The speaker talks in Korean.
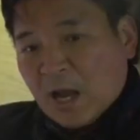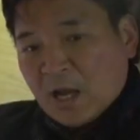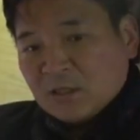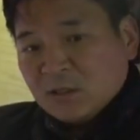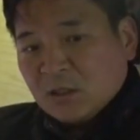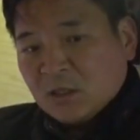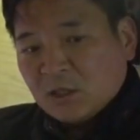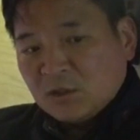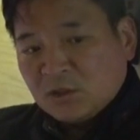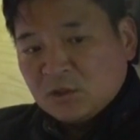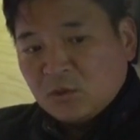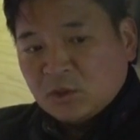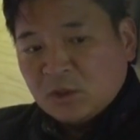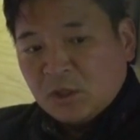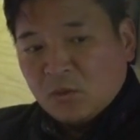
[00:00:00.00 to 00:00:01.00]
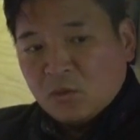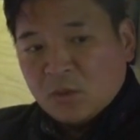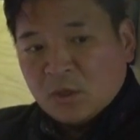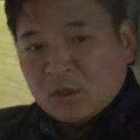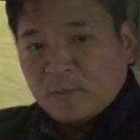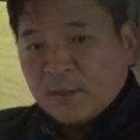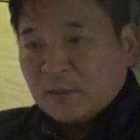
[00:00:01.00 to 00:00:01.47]
아늑한 실내
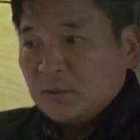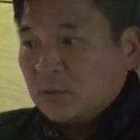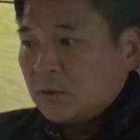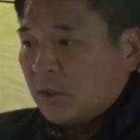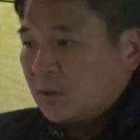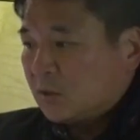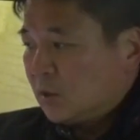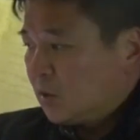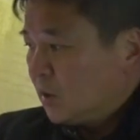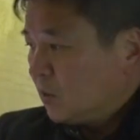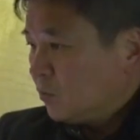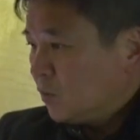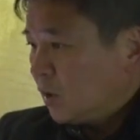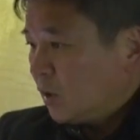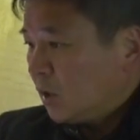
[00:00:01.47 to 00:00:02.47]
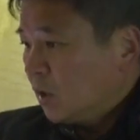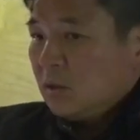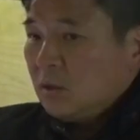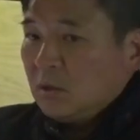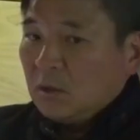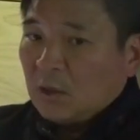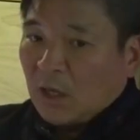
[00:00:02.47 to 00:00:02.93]
공간을 만들어 놨기 때문에
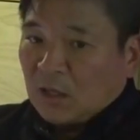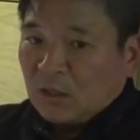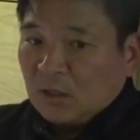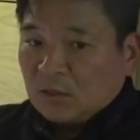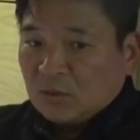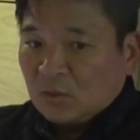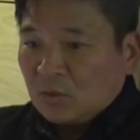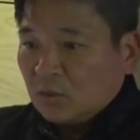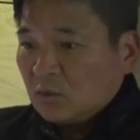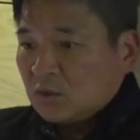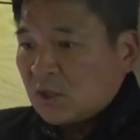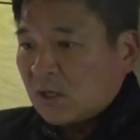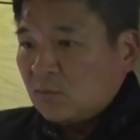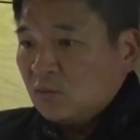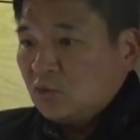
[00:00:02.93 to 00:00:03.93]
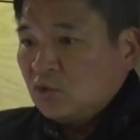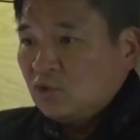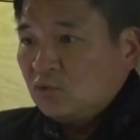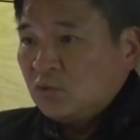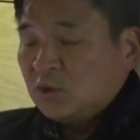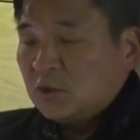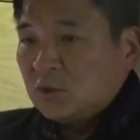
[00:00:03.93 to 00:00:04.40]
이 안에서 잠을
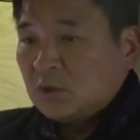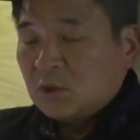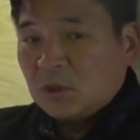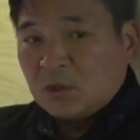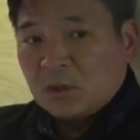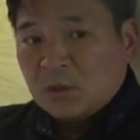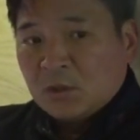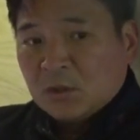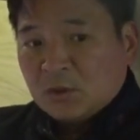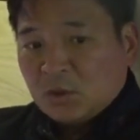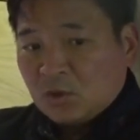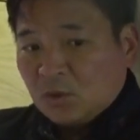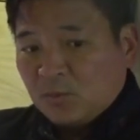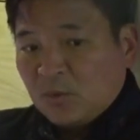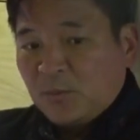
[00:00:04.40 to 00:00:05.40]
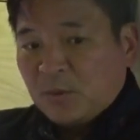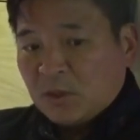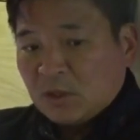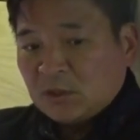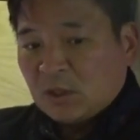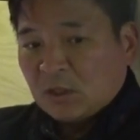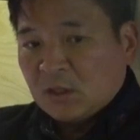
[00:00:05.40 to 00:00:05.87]
주무시는데 전혀
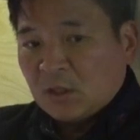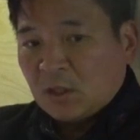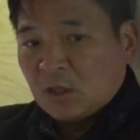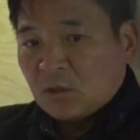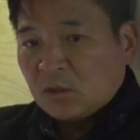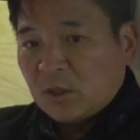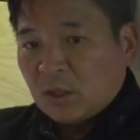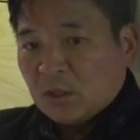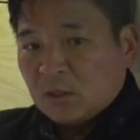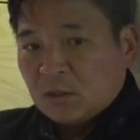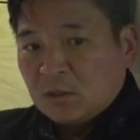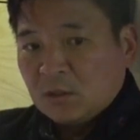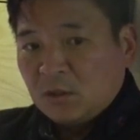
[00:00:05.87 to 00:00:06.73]
불편하지 않다는걸 얘기를